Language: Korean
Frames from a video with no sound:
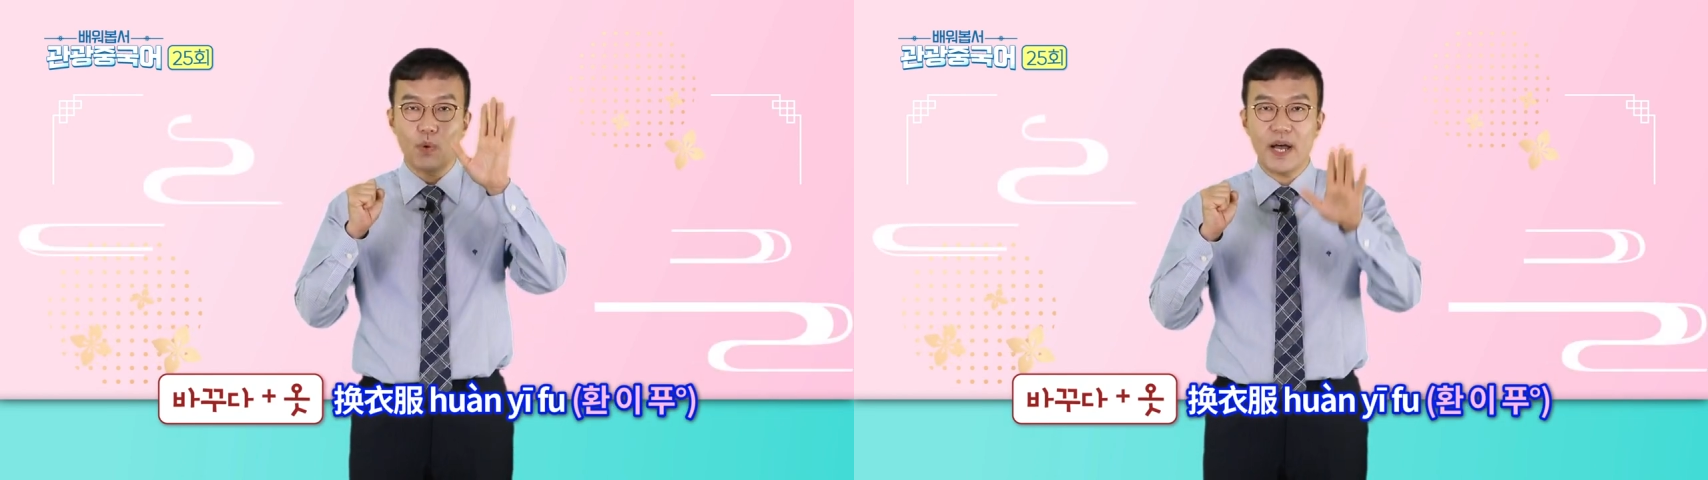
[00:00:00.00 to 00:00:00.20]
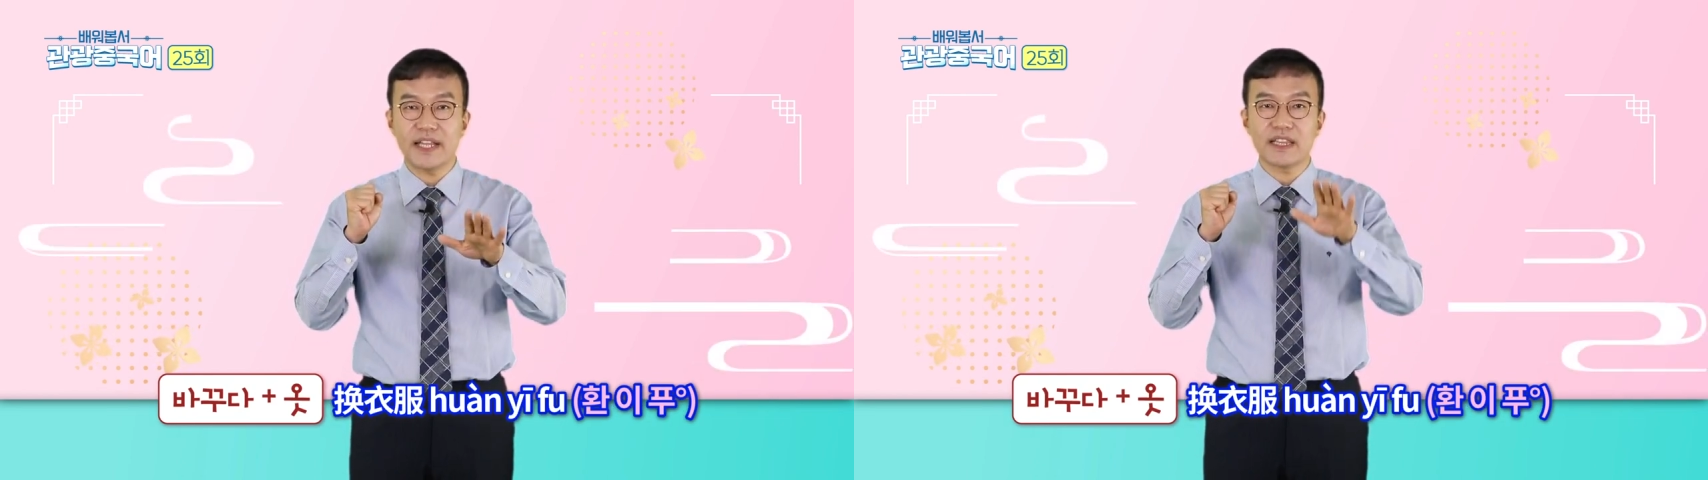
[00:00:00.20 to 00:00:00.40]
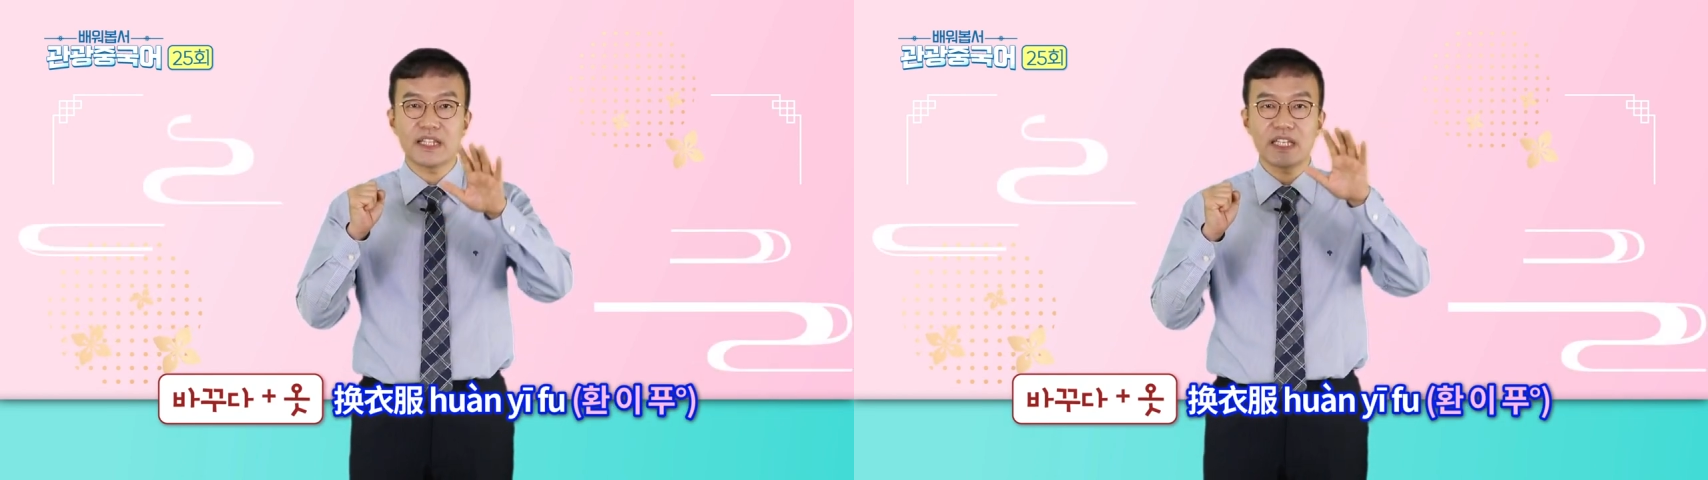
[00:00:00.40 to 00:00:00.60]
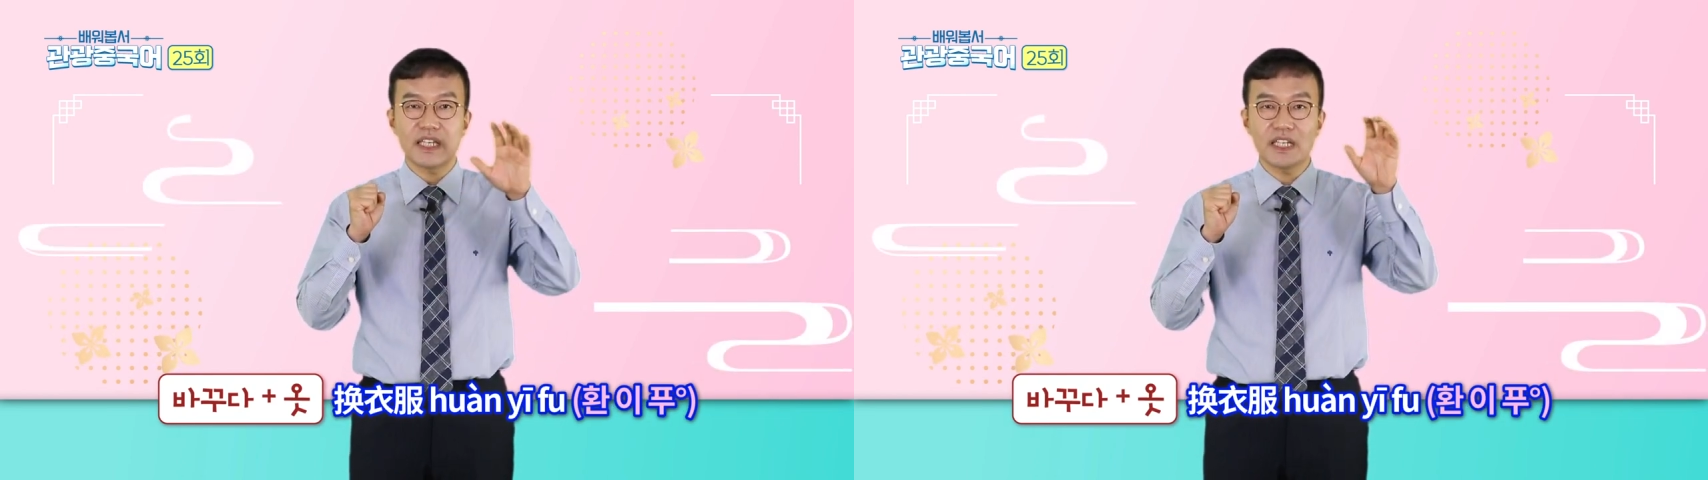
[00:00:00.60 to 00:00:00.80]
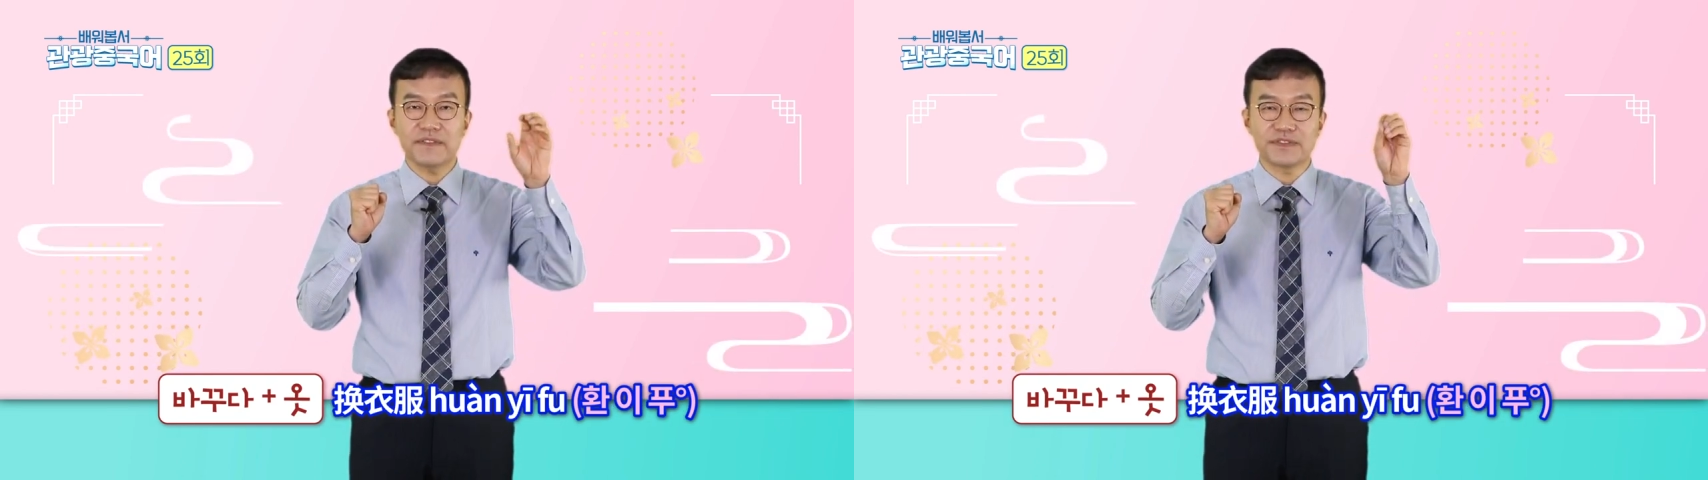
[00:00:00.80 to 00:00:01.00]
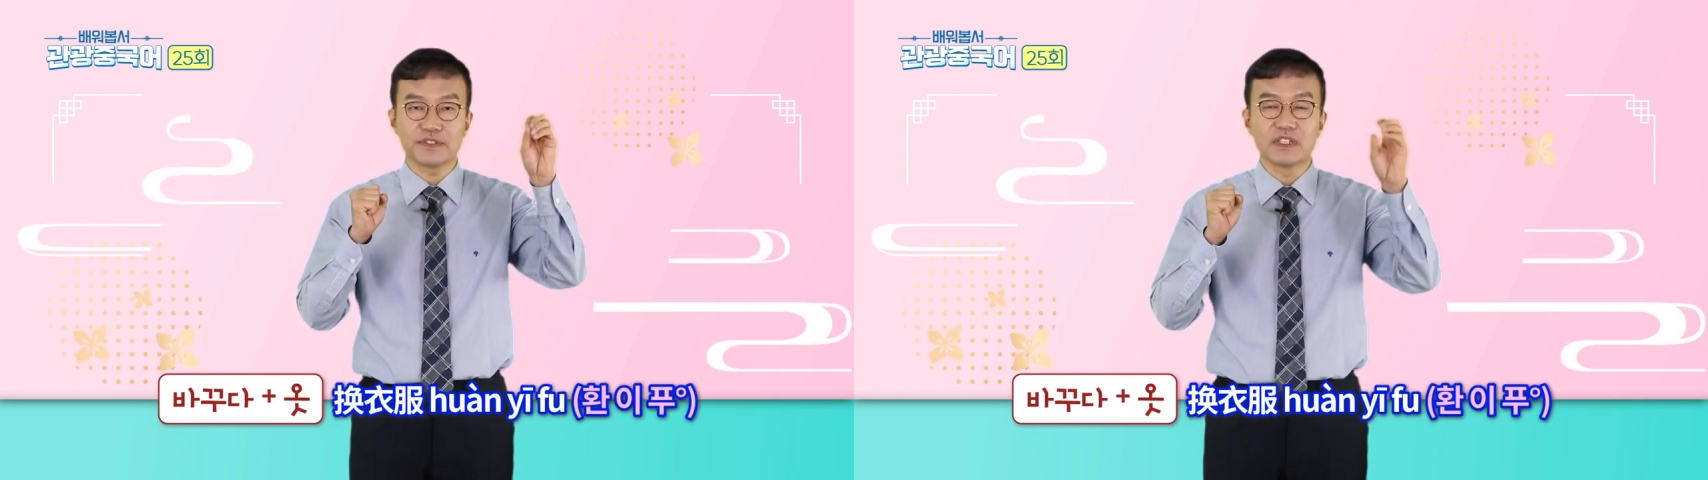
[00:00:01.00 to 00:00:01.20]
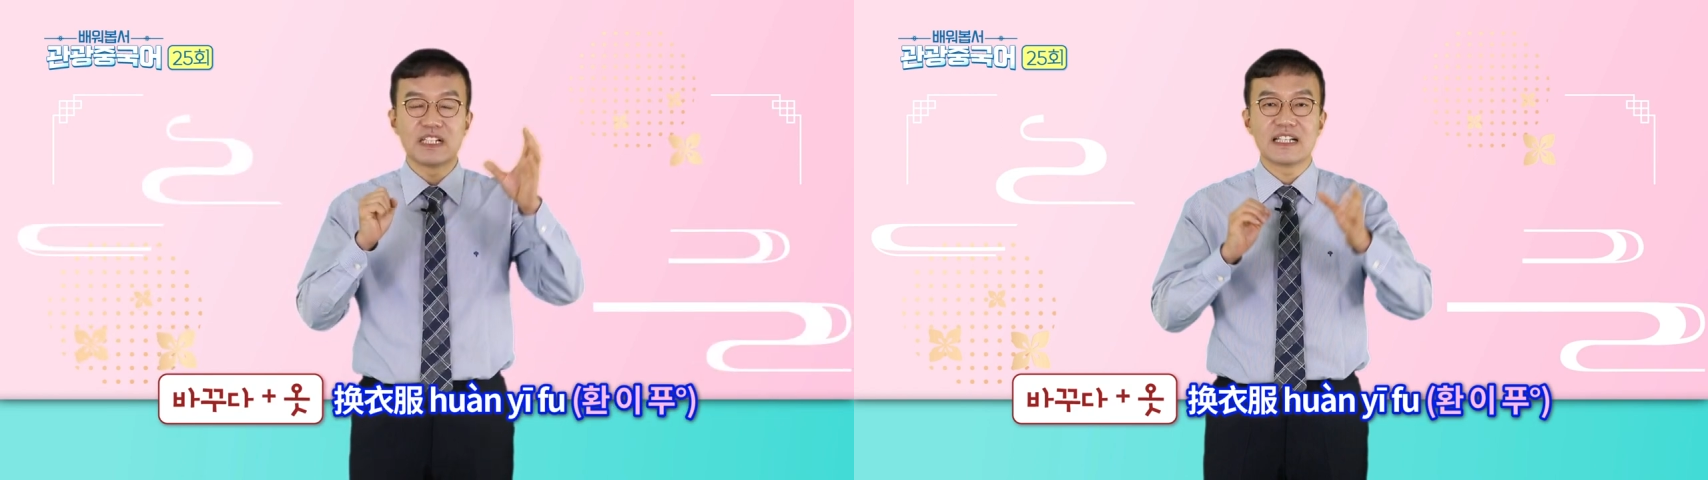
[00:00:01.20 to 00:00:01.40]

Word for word: 환이후